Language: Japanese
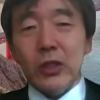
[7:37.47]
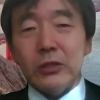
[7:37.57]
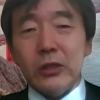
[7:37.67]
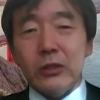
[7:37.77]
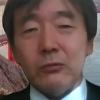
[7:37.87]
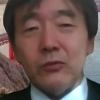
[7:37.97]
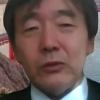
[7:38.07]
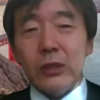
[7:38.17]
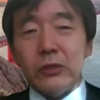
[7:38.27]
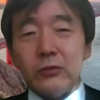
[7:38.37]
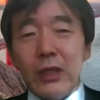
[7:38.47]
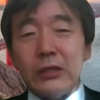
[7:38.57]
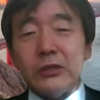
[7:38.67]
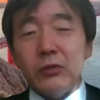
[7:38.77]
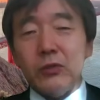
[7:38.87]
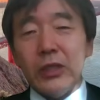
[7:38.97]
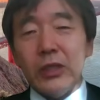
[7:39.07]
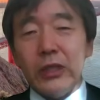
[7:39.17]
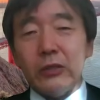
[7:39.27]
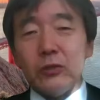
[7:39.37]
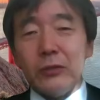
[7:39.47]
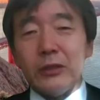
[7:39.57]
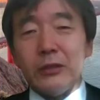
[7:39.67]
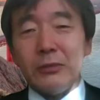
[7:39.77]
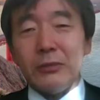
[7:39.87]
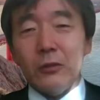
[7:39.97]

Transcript: 経済の問題で言うと関税の引き上げやると言われて